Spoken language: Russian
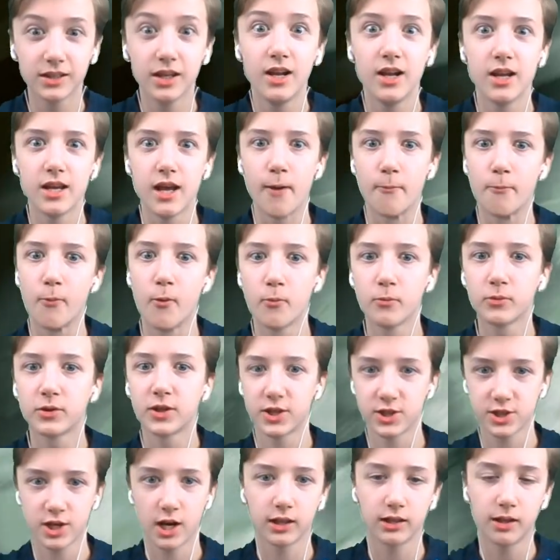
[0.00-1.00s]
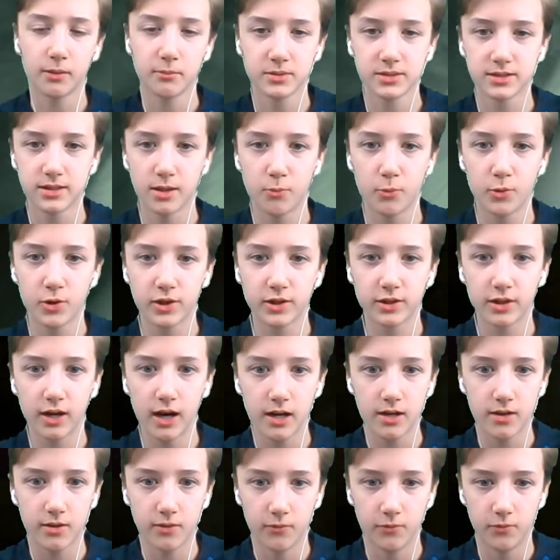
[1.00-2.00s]
Я помню даже, когда мы с тобой
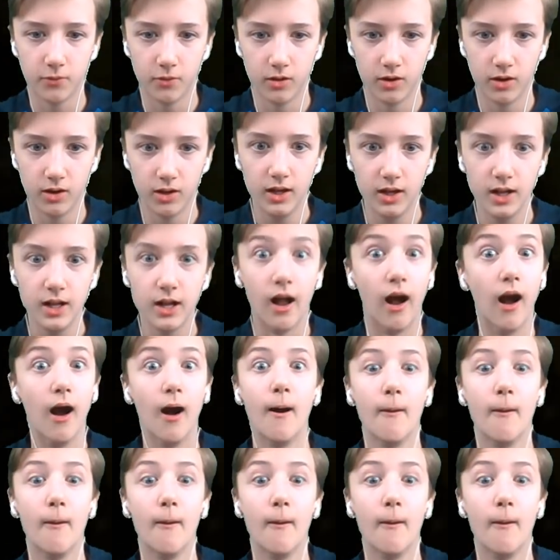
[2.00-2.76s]
играли в, э,